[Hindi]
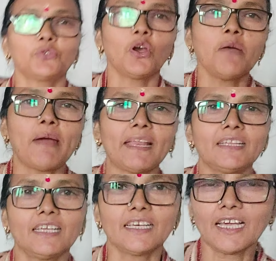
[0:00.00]
तो हमारे
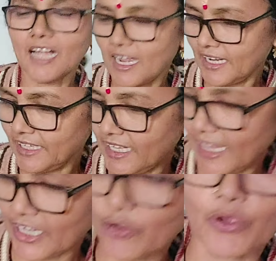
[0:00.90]
दिन के खाने की
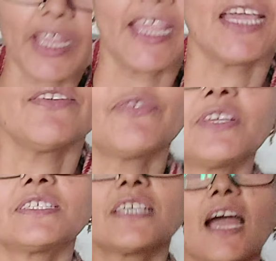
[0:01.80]
तैयारी हो गई है
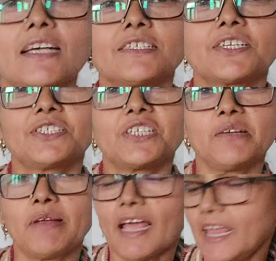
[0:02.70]
फिर से आज
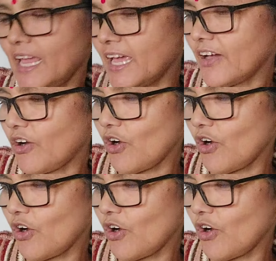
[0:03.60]
खिचड़ी बनाई है